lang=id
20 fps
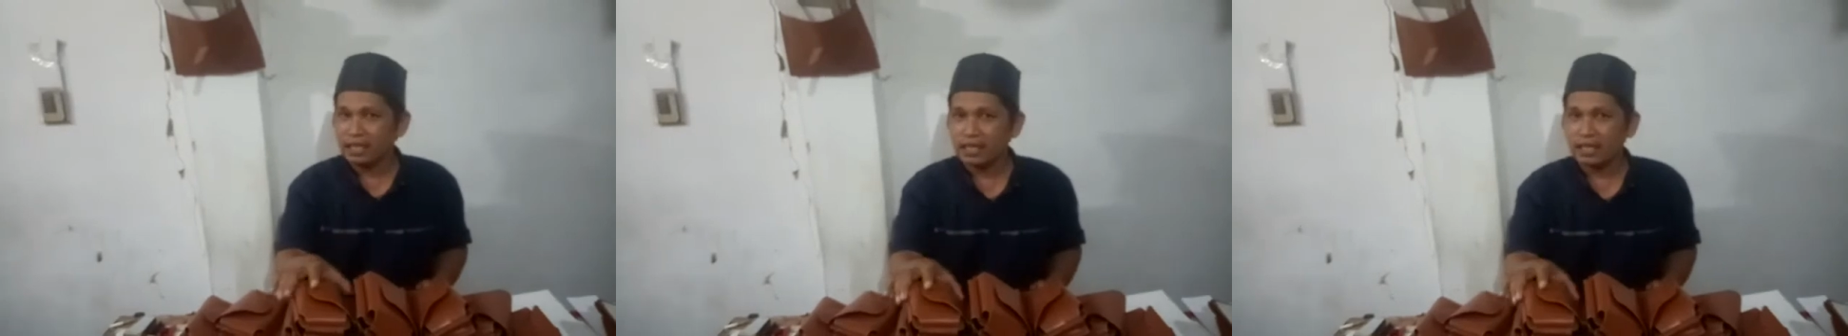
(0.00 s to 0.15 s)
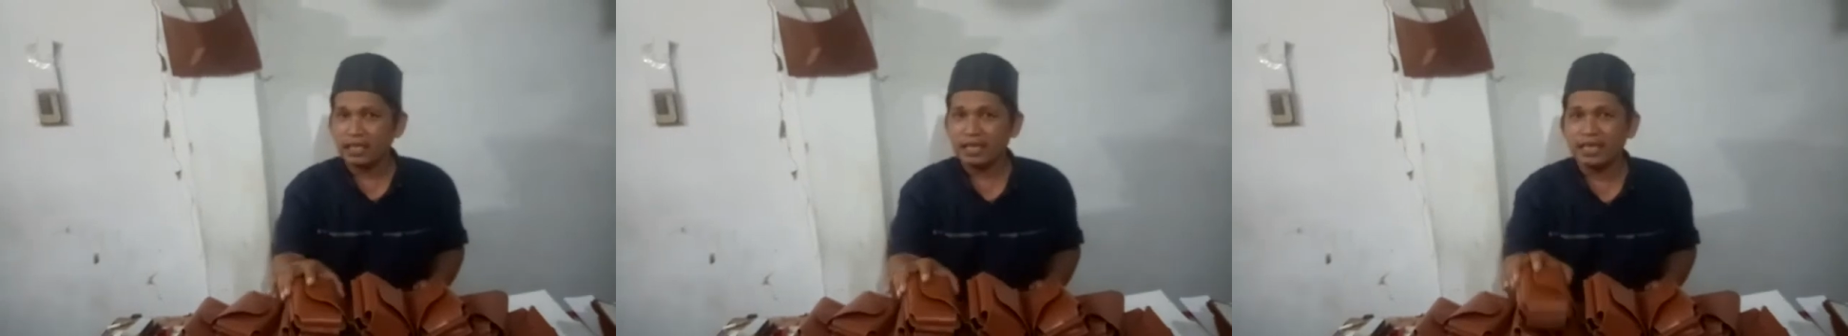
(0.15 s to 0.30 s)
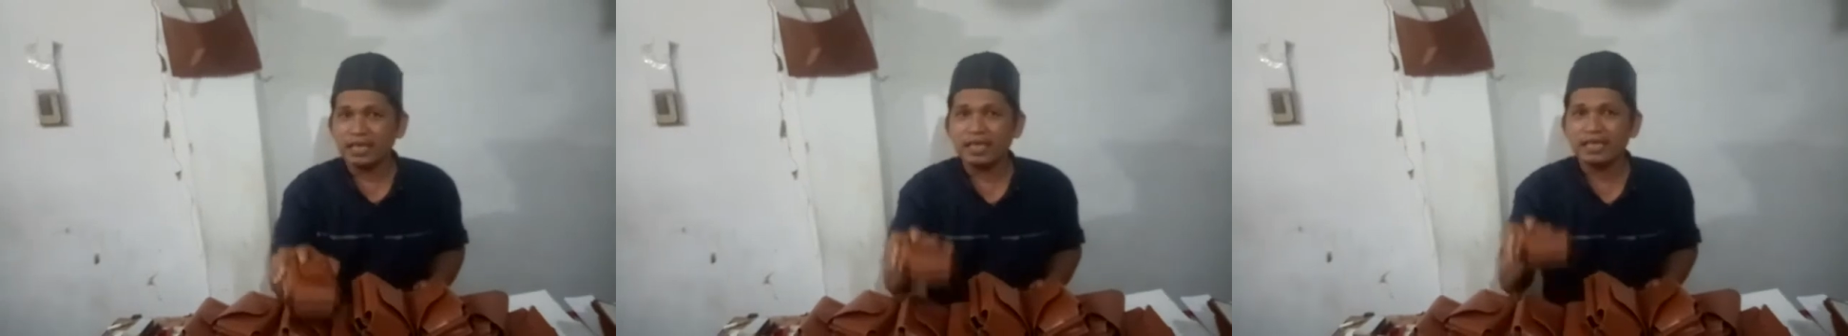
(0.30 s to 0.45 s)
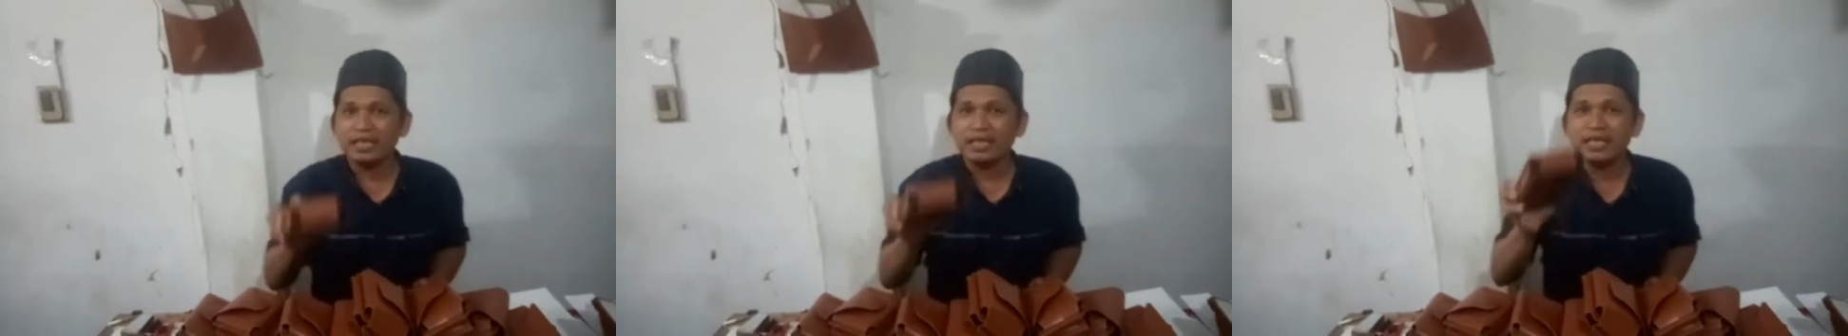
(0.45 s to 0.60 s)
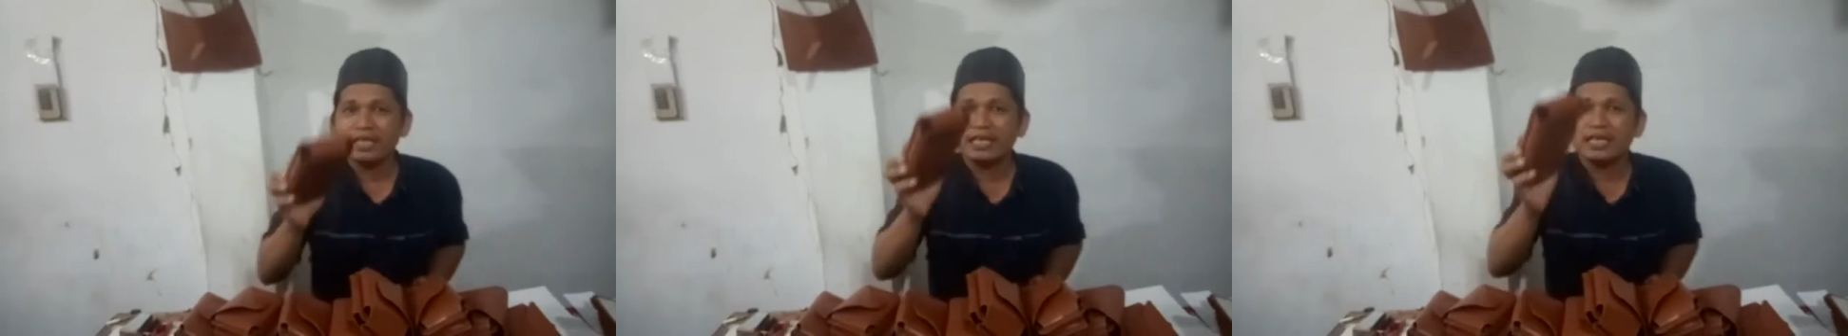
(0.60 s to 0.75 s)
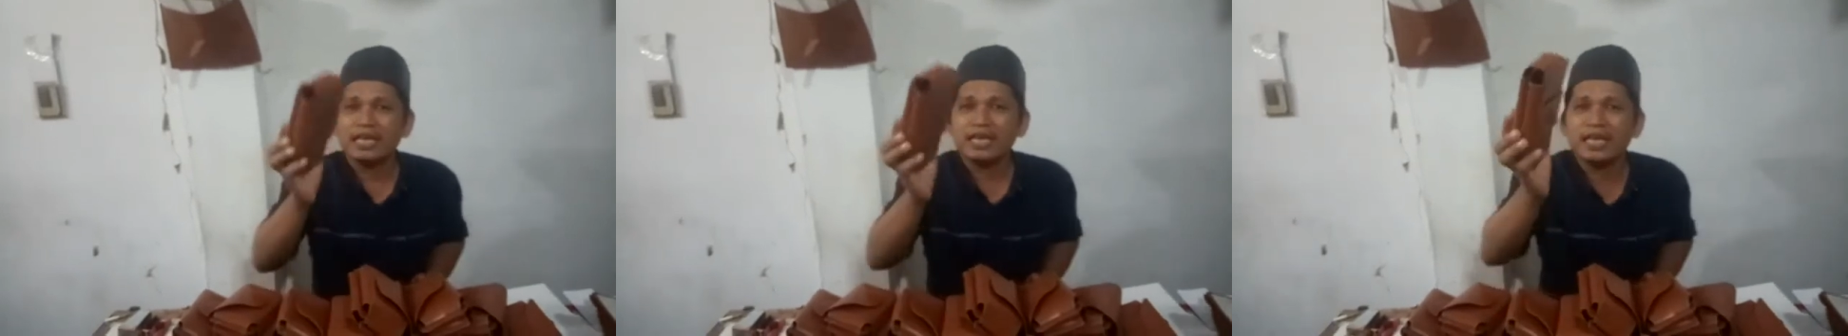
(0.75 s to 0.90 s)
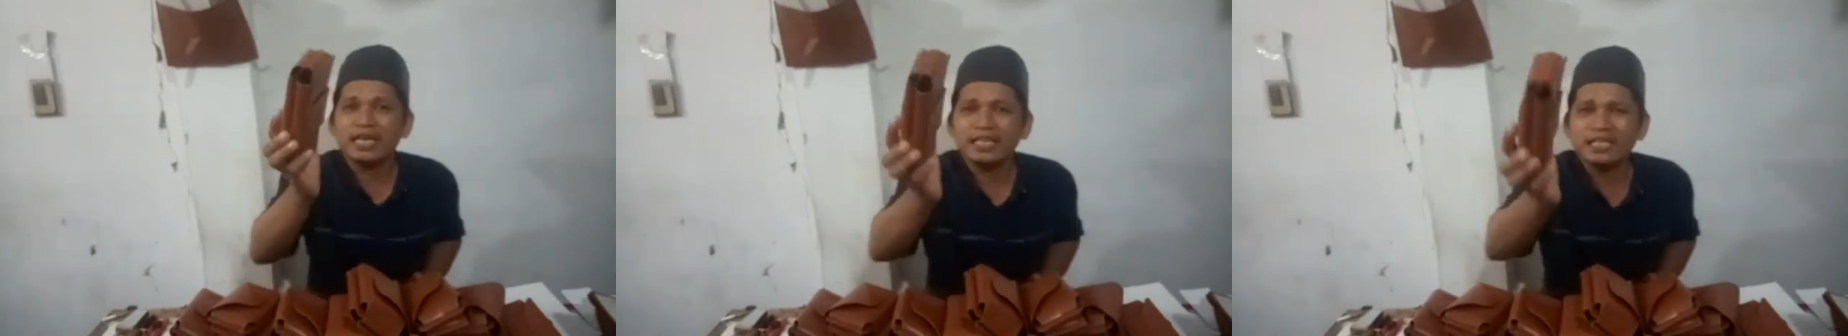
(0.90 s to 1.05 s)
ini kan
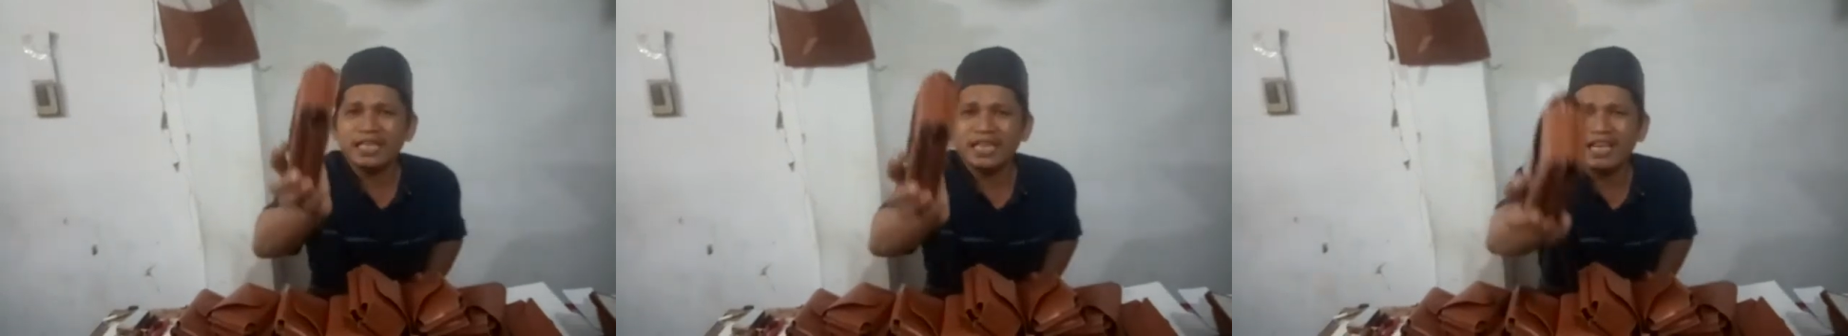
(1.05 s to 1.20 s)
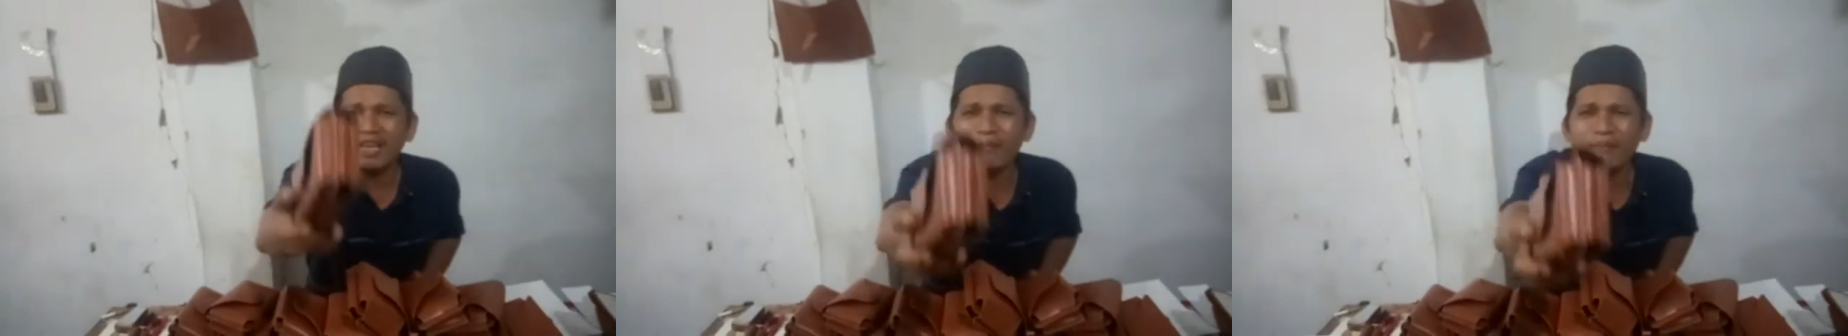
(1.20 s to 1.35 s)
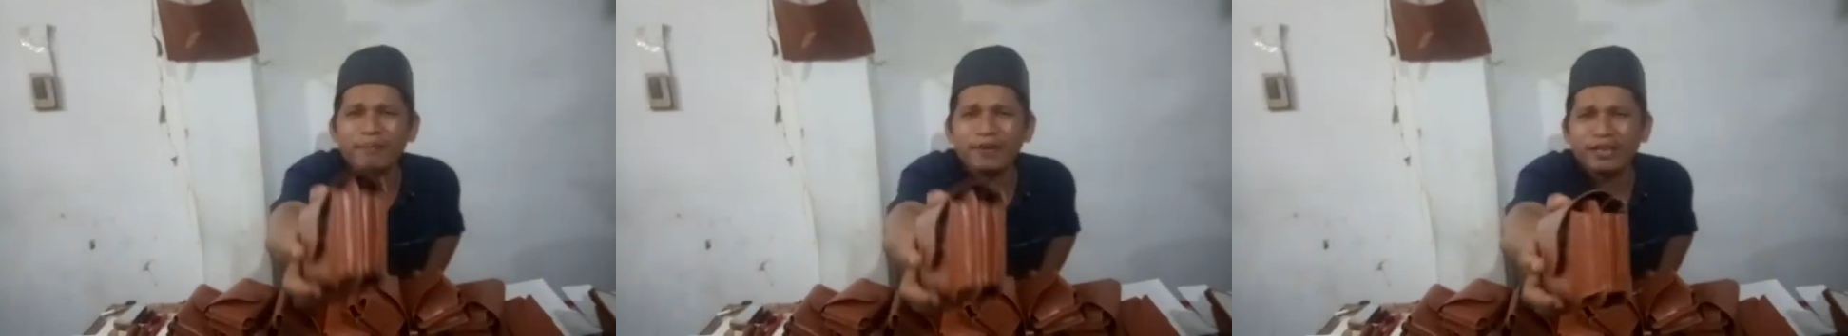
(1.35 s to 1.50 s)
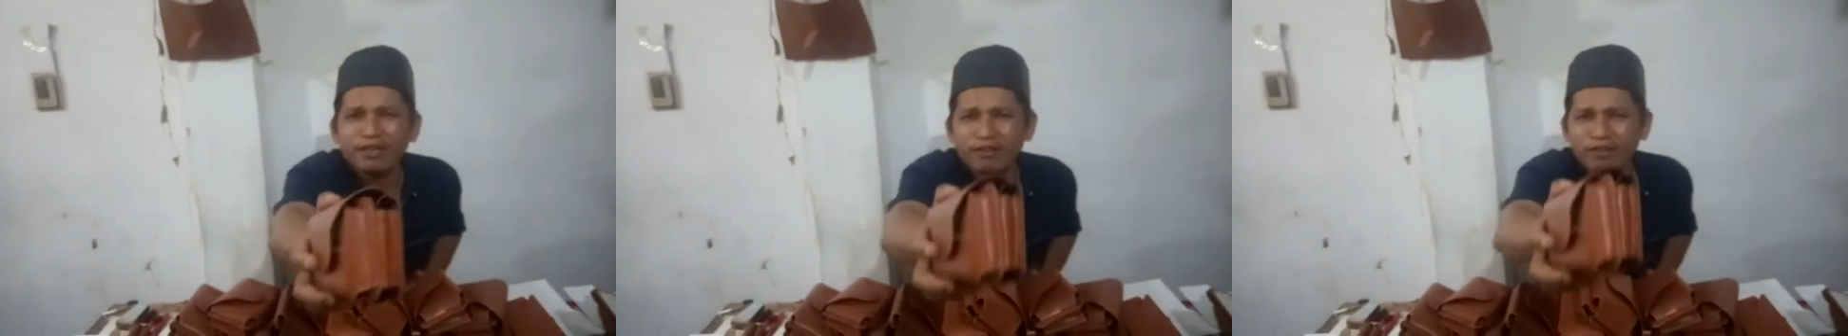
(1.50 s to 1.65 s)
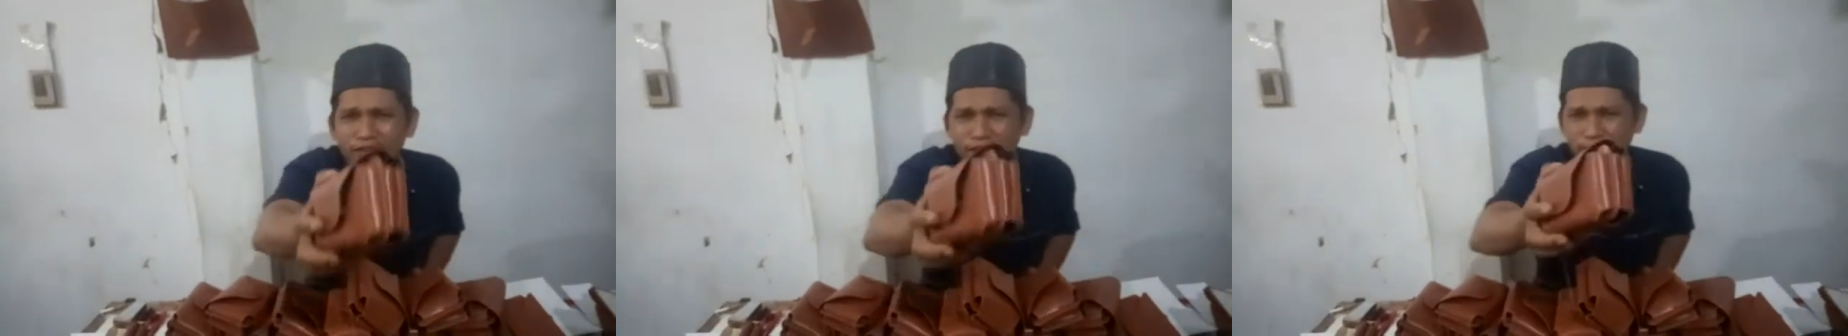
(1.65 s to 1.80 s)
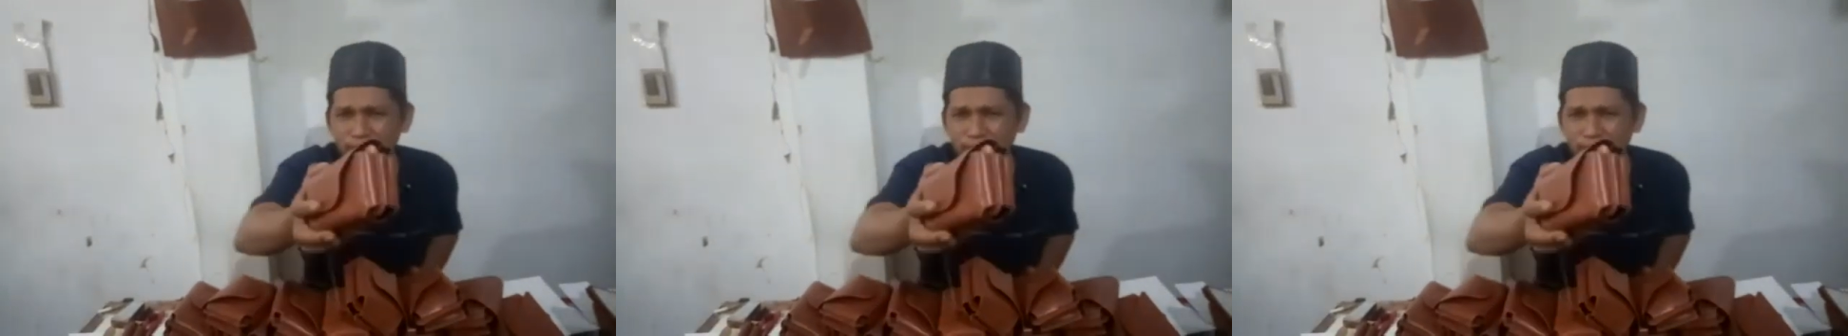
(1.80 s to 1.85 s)
kagak sampai loh